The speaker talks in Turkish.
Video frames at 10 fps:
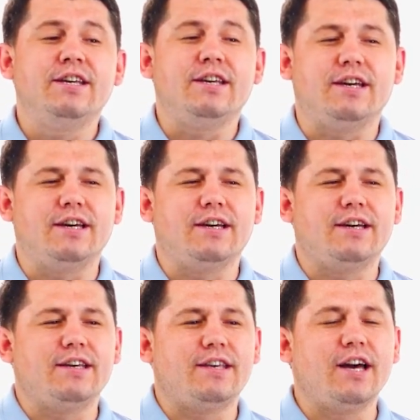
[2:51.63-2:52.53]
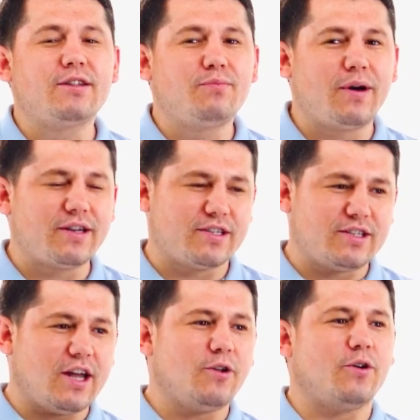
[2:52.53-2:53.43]
E,
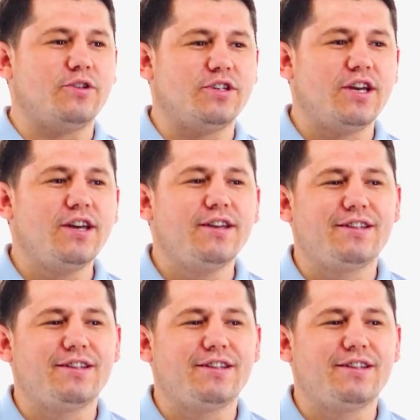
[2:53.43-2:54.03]
yatmanızdan önce